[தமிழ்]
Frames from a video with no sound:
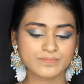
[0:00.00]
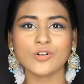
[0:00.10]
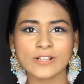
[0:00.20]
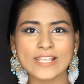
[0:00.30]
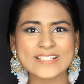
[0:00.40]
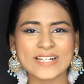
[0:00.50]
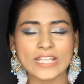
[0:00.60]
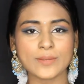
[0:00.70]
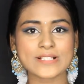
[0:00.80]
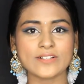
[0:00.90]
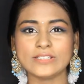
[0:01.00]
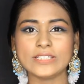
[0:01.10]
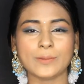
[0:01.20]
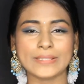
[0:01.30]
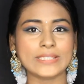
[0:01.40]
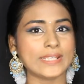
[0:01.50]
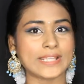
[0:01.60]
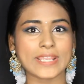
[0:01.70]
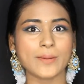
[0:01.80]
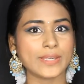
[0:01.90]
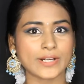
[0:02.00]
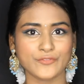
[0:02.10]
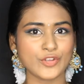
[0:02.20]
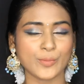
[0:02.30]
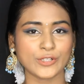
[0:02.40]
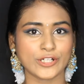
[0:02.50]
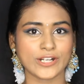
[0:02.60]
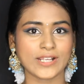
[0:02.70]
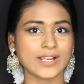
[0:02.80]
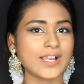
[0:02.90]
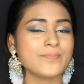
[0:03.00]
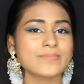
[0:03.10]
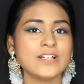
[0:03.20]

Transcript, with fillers: ஸோ ரீசெண்ட் டைம்ஸில் வந்து இதை பற்றி நிறையா பேர் ரிவ்யூ போட்டுட்ருக்காங்க